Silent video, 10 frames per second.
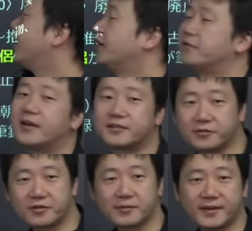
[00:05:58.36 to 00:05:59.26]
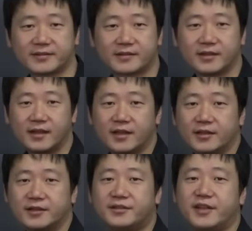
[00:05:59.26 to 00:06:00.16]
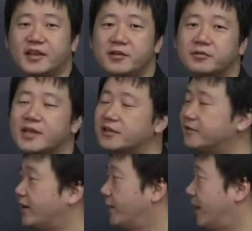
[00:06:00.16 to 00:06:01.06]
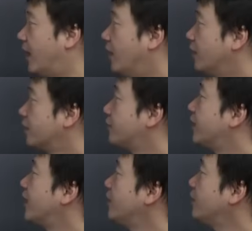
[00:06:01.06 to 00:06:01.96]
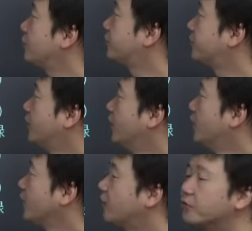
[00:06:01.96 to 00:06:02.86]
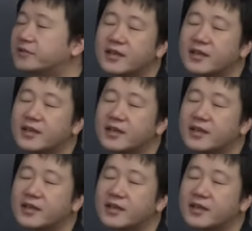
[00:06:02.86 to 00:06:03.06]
位令と発音します。銭を蓄えれば位に除す。結局